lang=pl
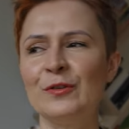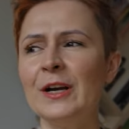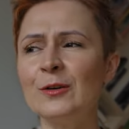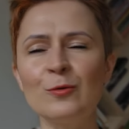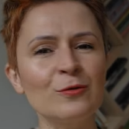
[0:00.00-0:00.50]

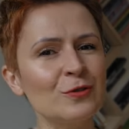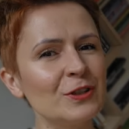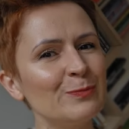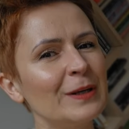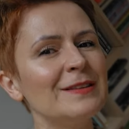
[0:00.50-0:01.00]
jak
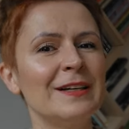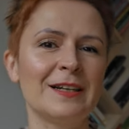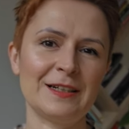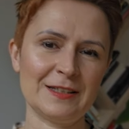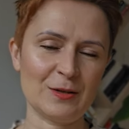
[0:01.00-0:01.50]
łączyć
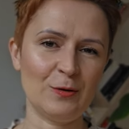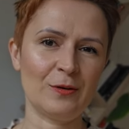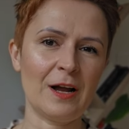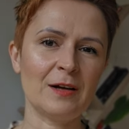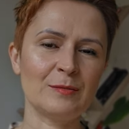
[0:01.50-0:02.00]
panterkę z
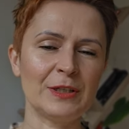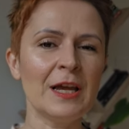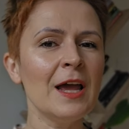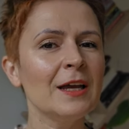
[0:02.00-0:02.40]
kolorami,